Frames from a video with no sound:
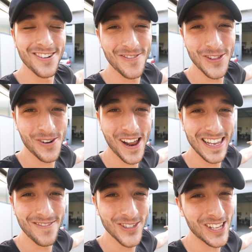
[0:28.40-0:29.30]
io non vedo l'ora di
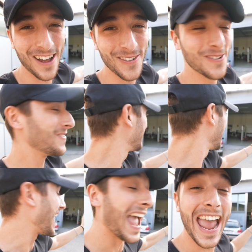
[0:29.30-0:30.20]
dimostrarvelo
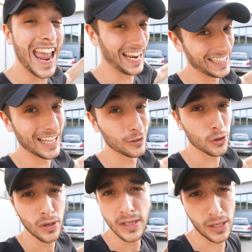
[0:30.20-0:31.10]
è là
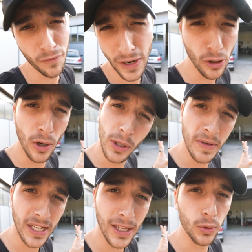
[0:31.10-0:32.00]
dentro. Stanno finendo le ultime
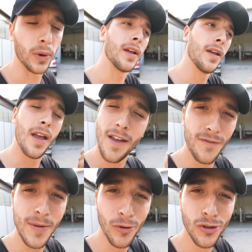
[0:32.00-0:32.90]
saldature.
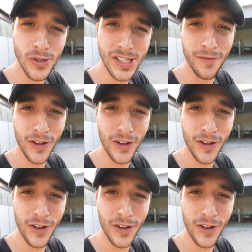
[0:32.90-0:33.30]
Vi mostro cosa stanno